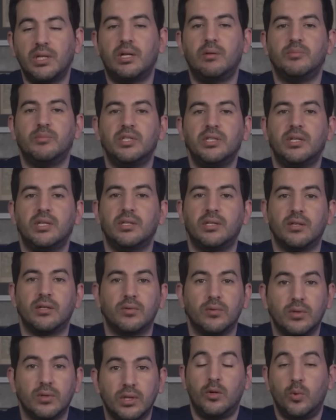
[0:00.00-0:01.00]
للمدينه
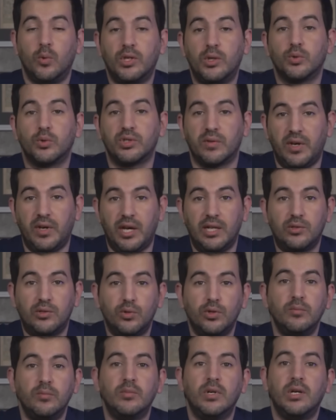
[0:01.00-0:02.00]
ديالو وكيوصف
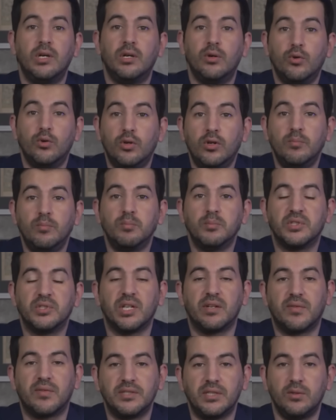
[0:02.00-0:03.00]
حالتهم وهم
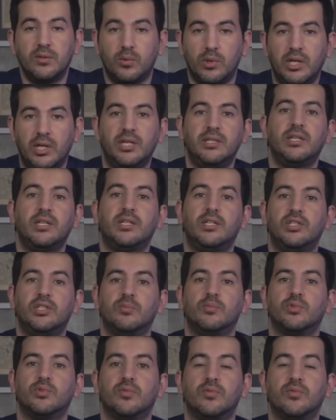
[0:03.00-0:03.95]
مسافرين والاعداء كيشمتوا